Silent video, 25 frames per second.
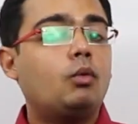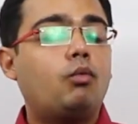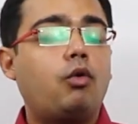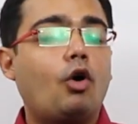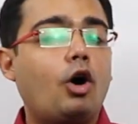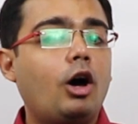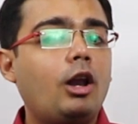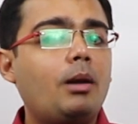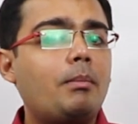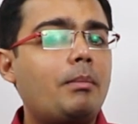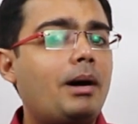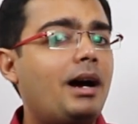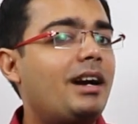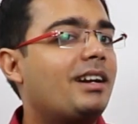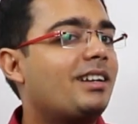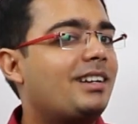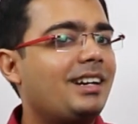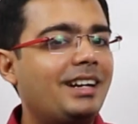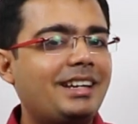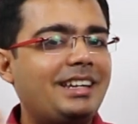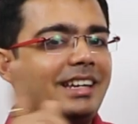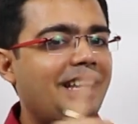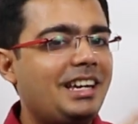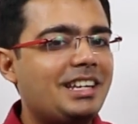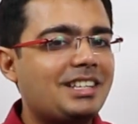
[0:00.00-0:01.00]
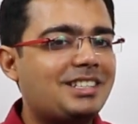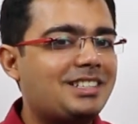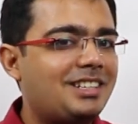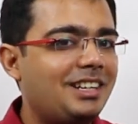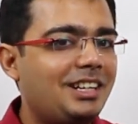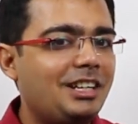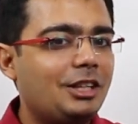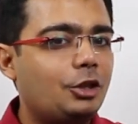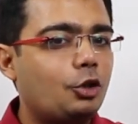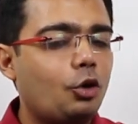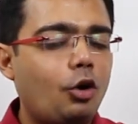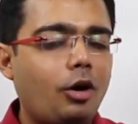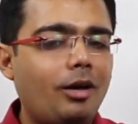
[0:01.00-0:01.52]
वॉलमार्ट का केस
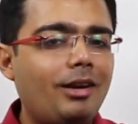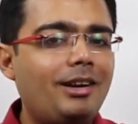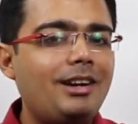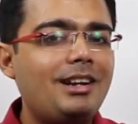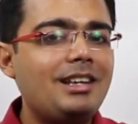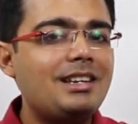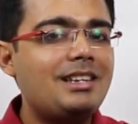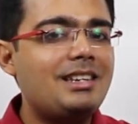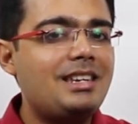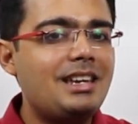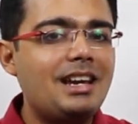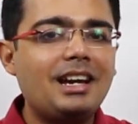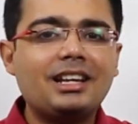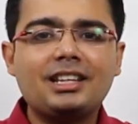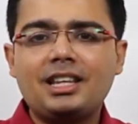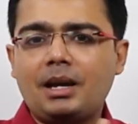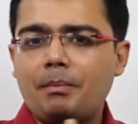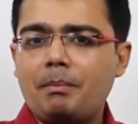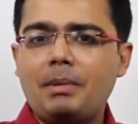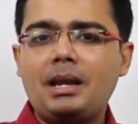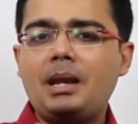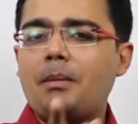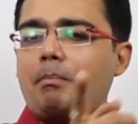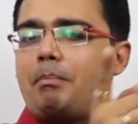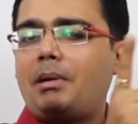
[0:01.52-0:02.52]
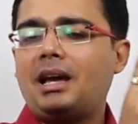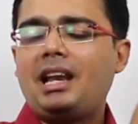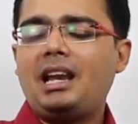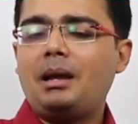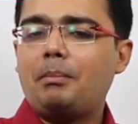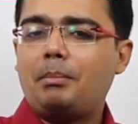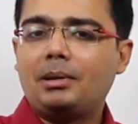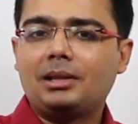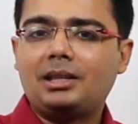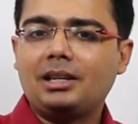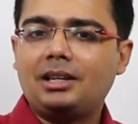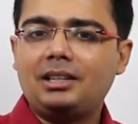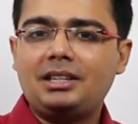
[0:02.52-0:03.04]
स्टडी तो ऑलरेडी किया था मैंने पहले
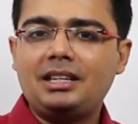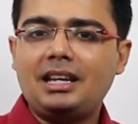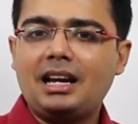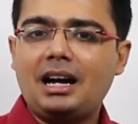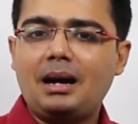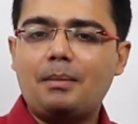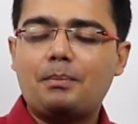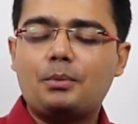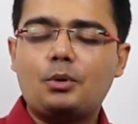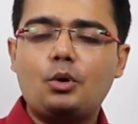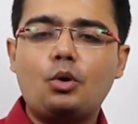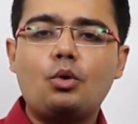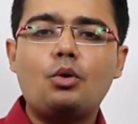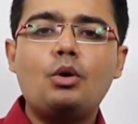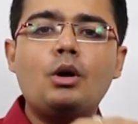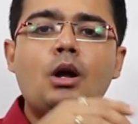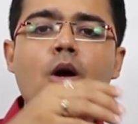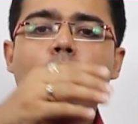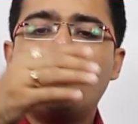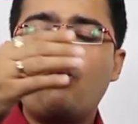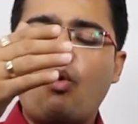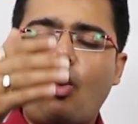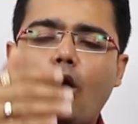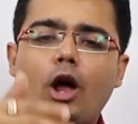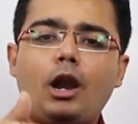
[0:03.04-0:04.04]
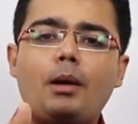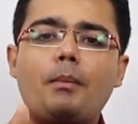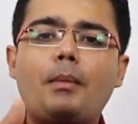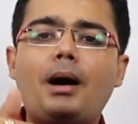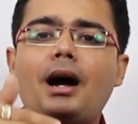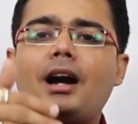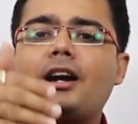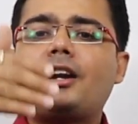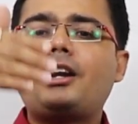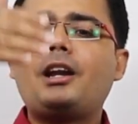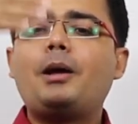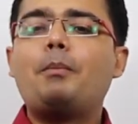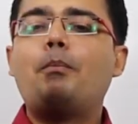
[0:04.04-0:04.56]
बता दिया आपको
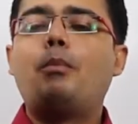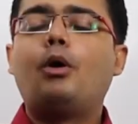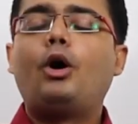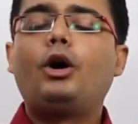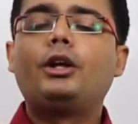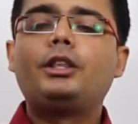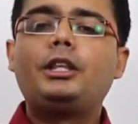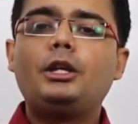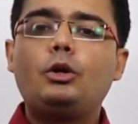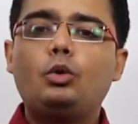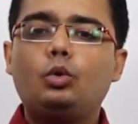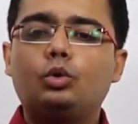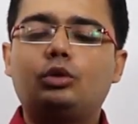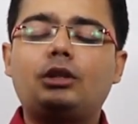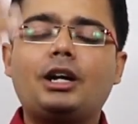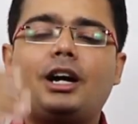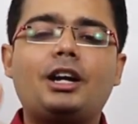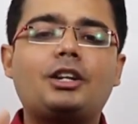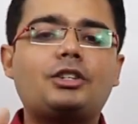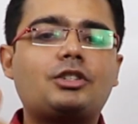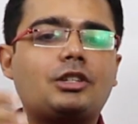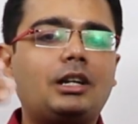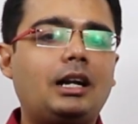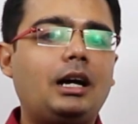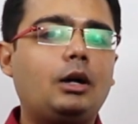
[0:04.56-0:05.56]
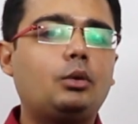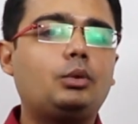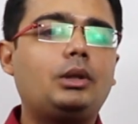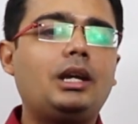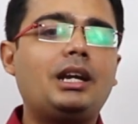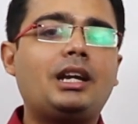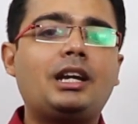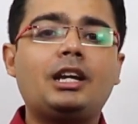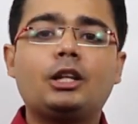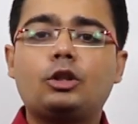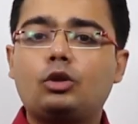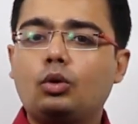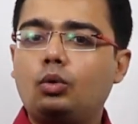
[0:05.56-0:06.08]
वॉलमार्ट ने बहुत ही उतार चढ़ाव
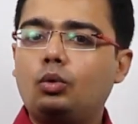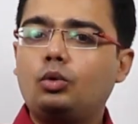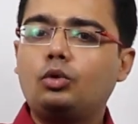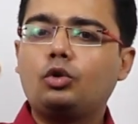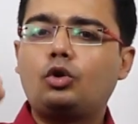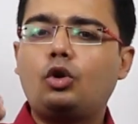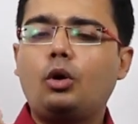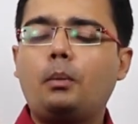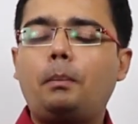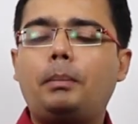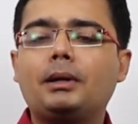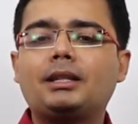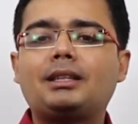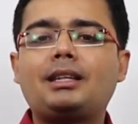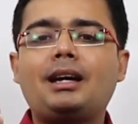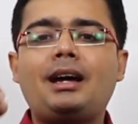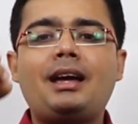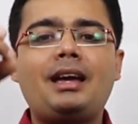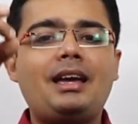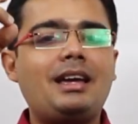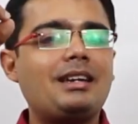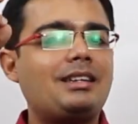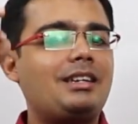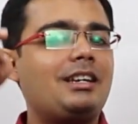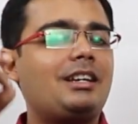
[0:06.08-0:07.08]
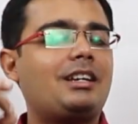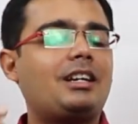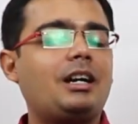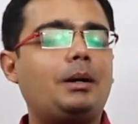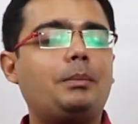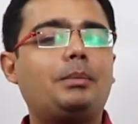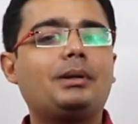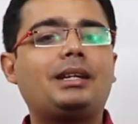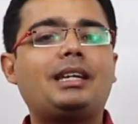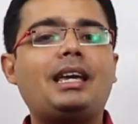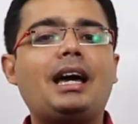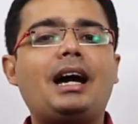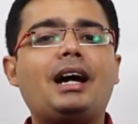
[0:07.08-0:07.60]
देखे तो उनको पता है कि
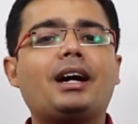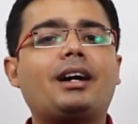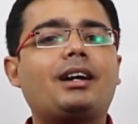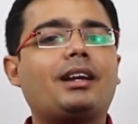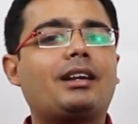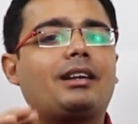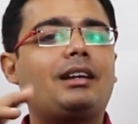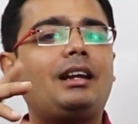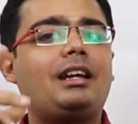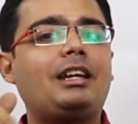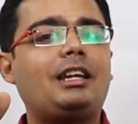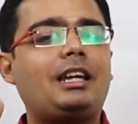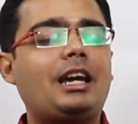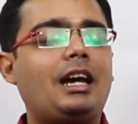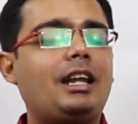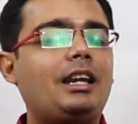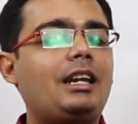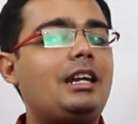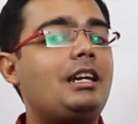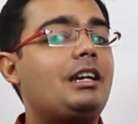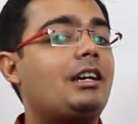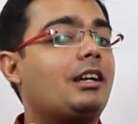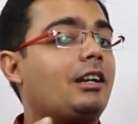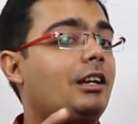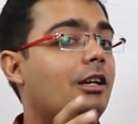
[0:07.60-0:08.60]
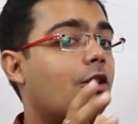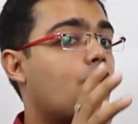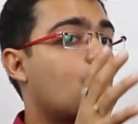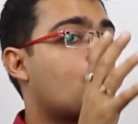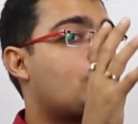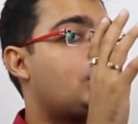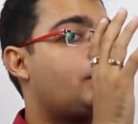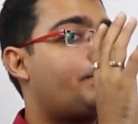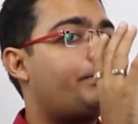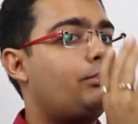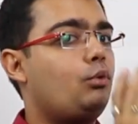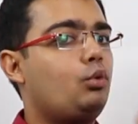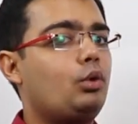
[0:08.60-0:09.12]
कब क्या करना है क्या नहीं करना है
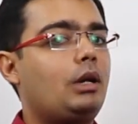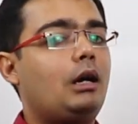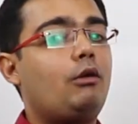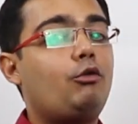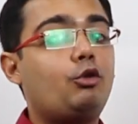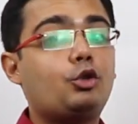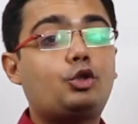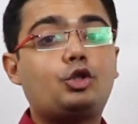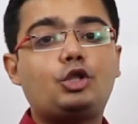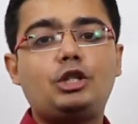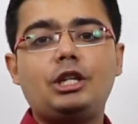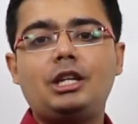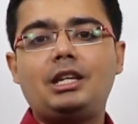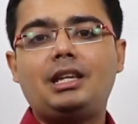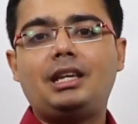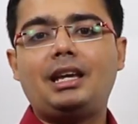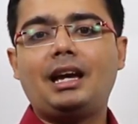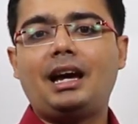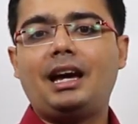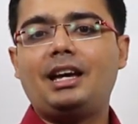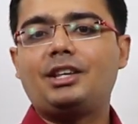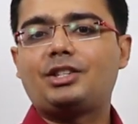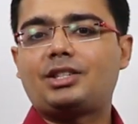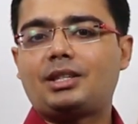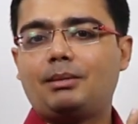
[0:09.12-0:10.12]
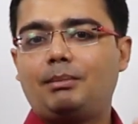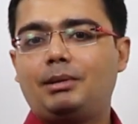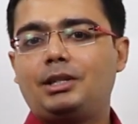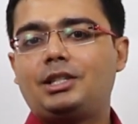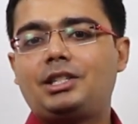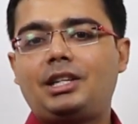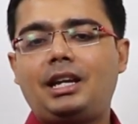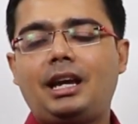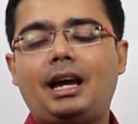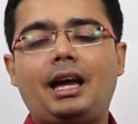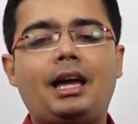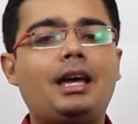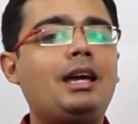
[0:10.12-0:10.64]
क्योंकि पूरा वो सीख क्या है
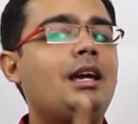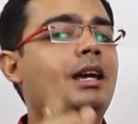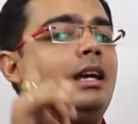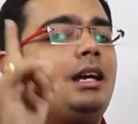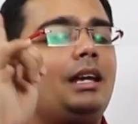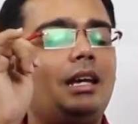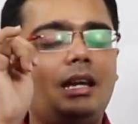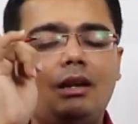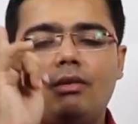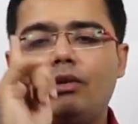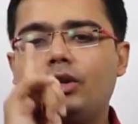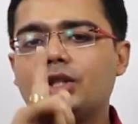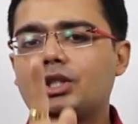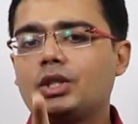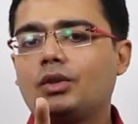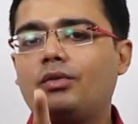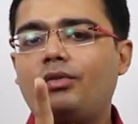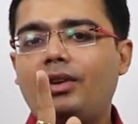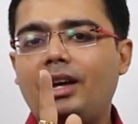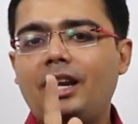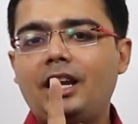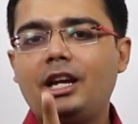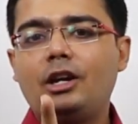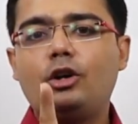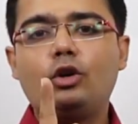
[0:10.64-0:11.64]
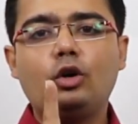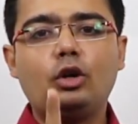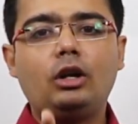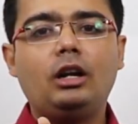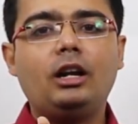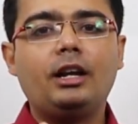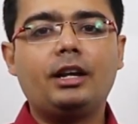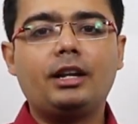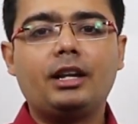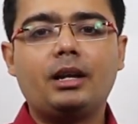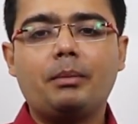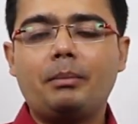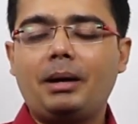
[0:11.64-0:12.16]
समझ क्या है ही वॉज अ वेरी गुड
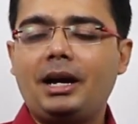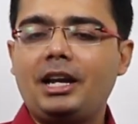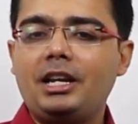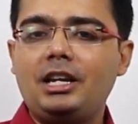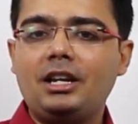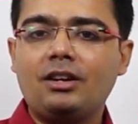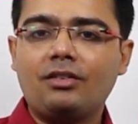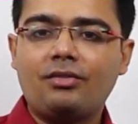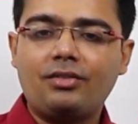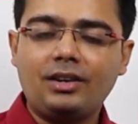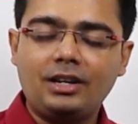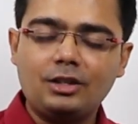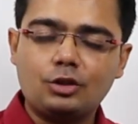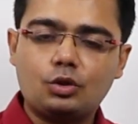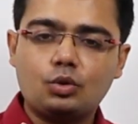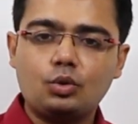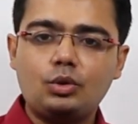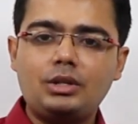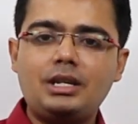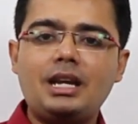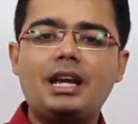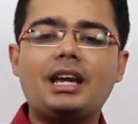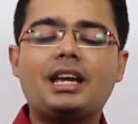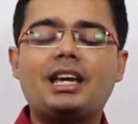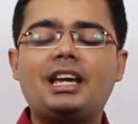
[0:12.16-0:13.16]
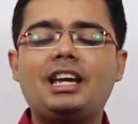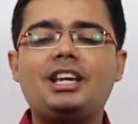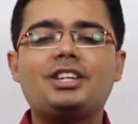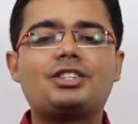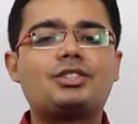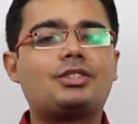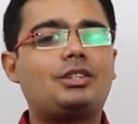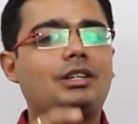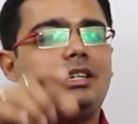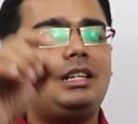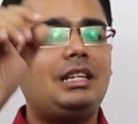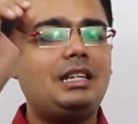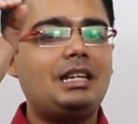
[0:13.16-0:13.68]
लर्नर माई डियर फ्रेंड्स तो ये
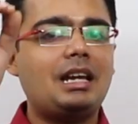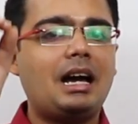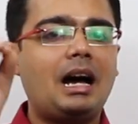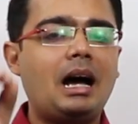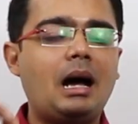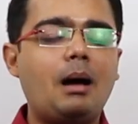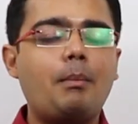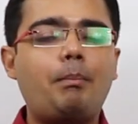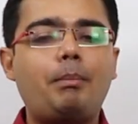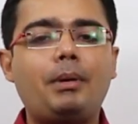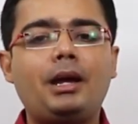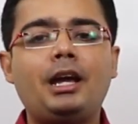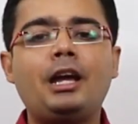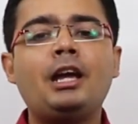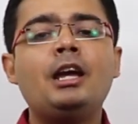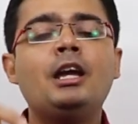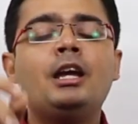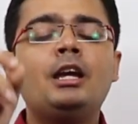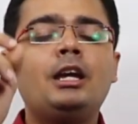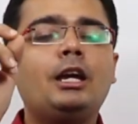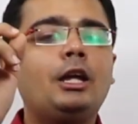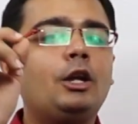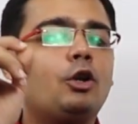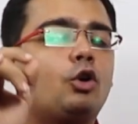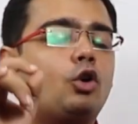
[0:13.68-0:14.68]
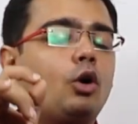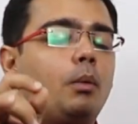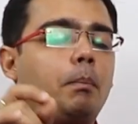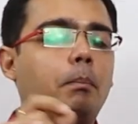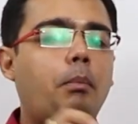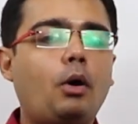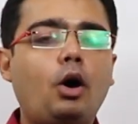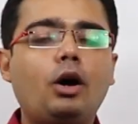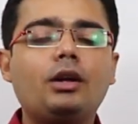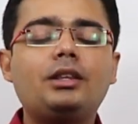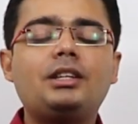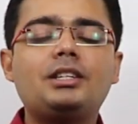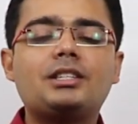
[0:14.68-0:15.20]
केस स्टडी यहाँ पे इनको
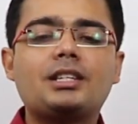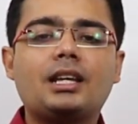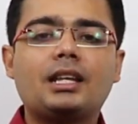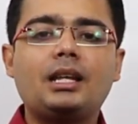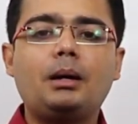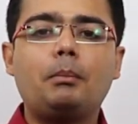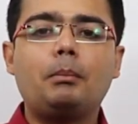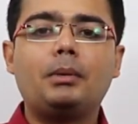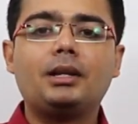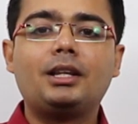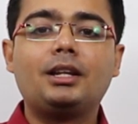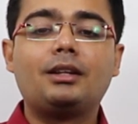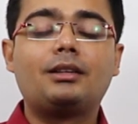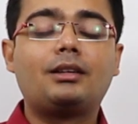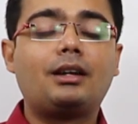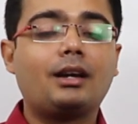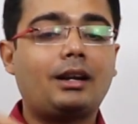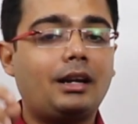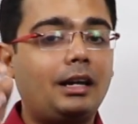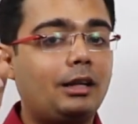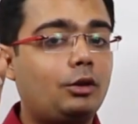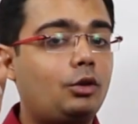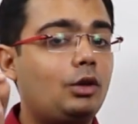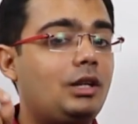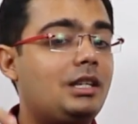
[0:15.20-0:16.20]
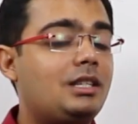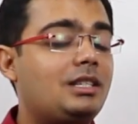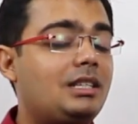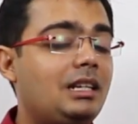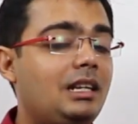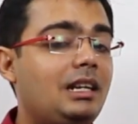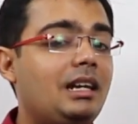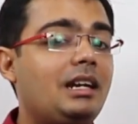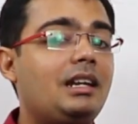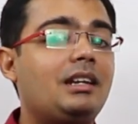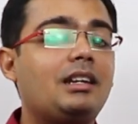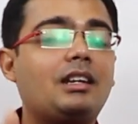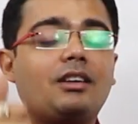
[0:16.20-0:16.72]
बहुत ही ज़्यादा मदद कर रहा है तो
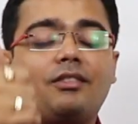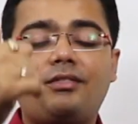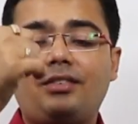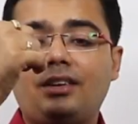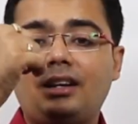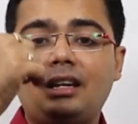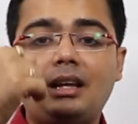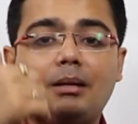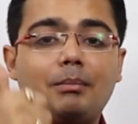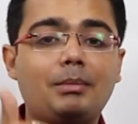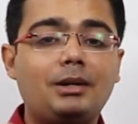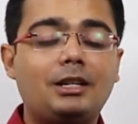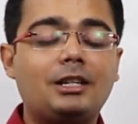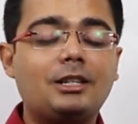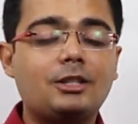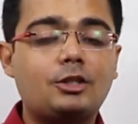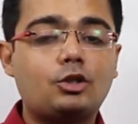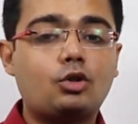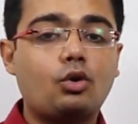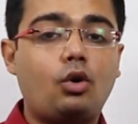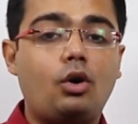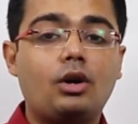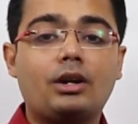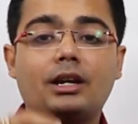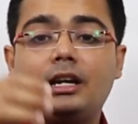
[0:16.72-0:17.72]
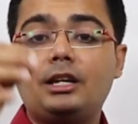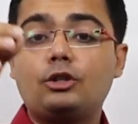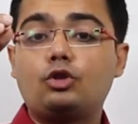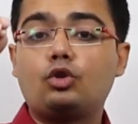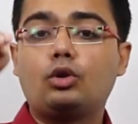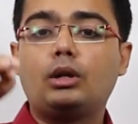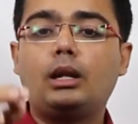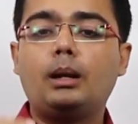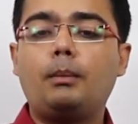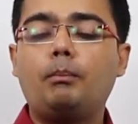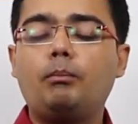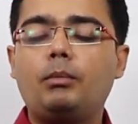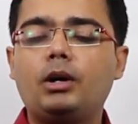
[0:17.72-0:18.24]
इसीलिए इनके फंडा फंडामेंटल स्ट्रॉन्ग है
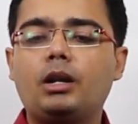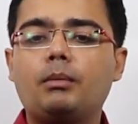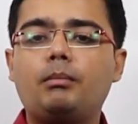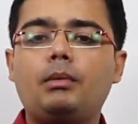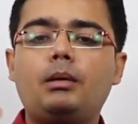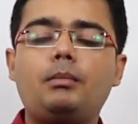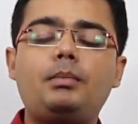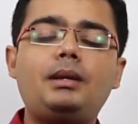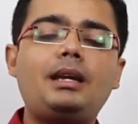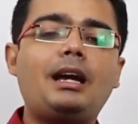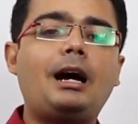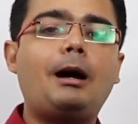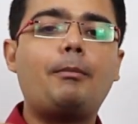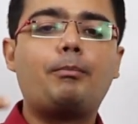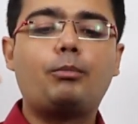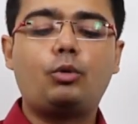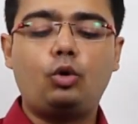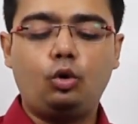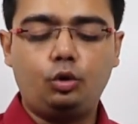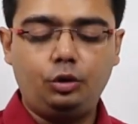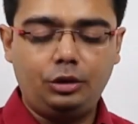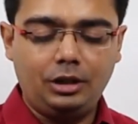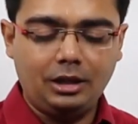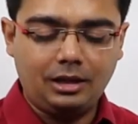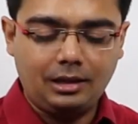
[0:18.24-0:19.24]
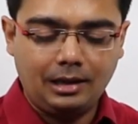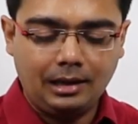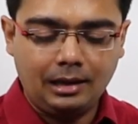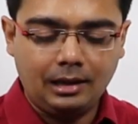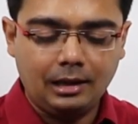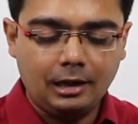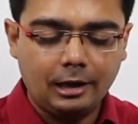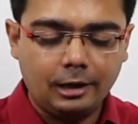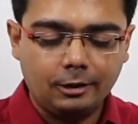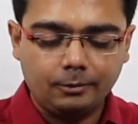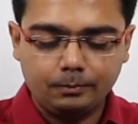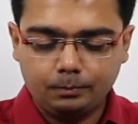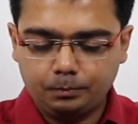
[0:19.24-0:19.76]
जो नंबर में भी आपको
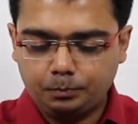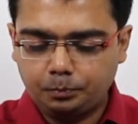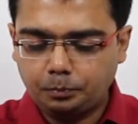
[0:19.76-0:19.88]
दिखेंगे